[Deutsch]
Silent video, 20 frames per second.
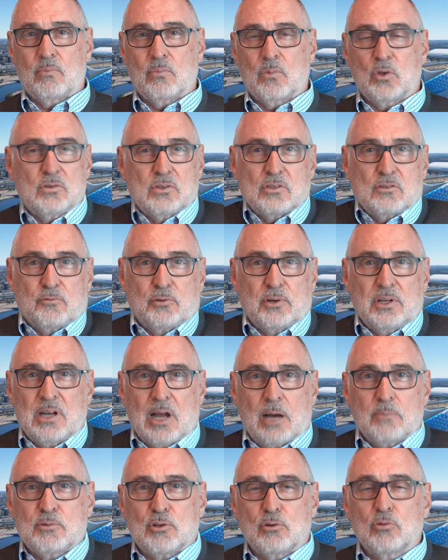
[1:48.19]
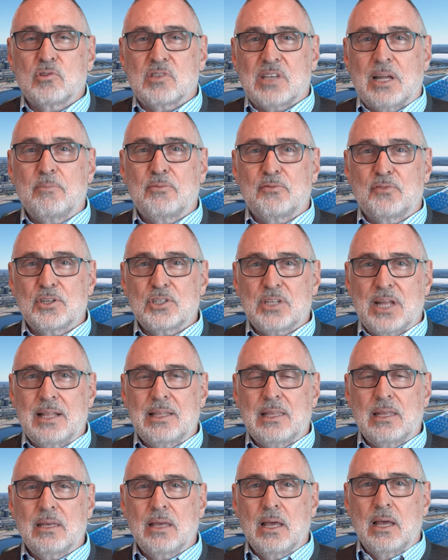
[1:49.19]
Das ist für ihn absolut
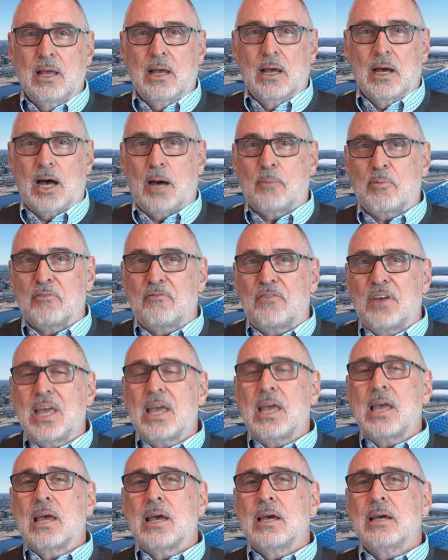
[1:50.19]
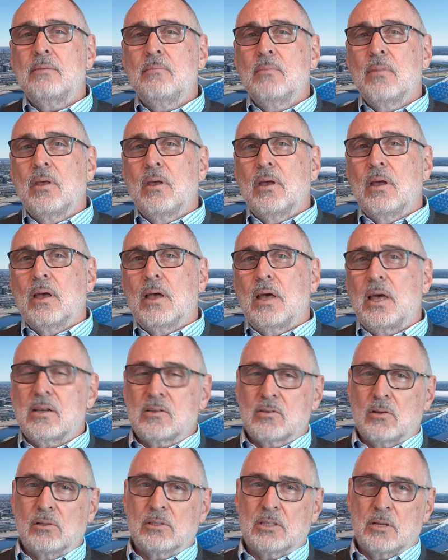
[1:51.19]
selbstverständlich. Aber wehe, er
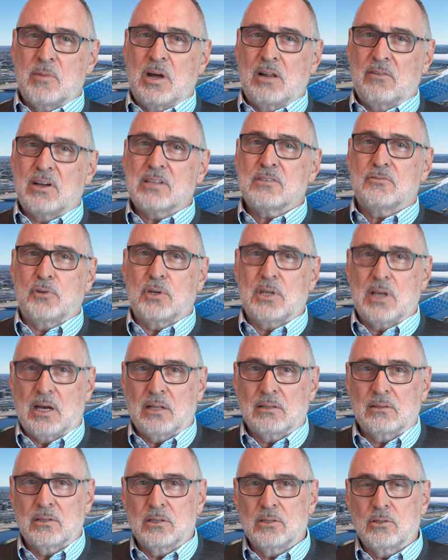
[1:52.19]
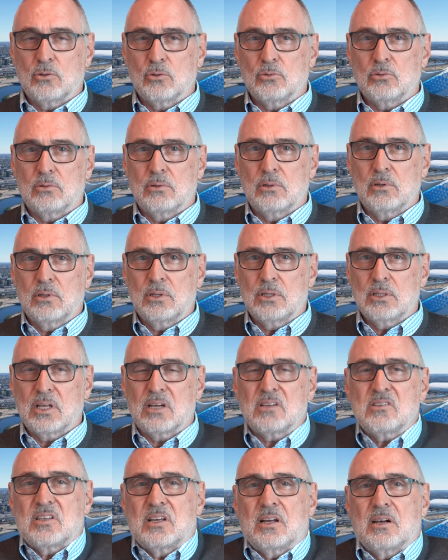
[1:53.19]
sollte mal was für die anderen tun. Da
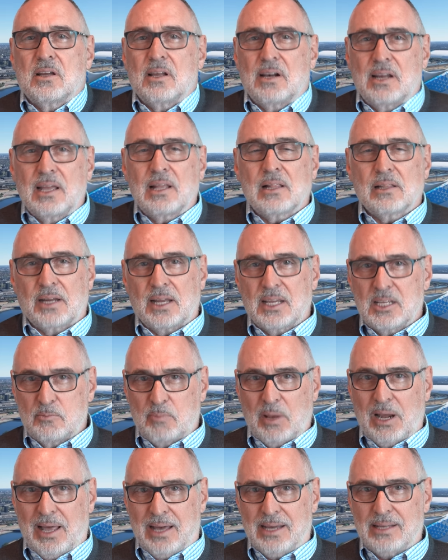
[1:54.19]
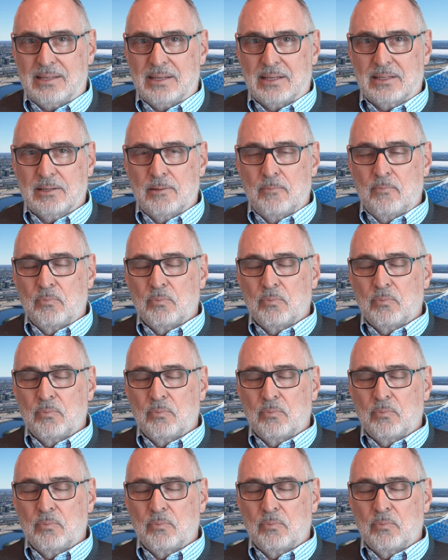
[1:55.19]
ist er regelrecht beleidigt.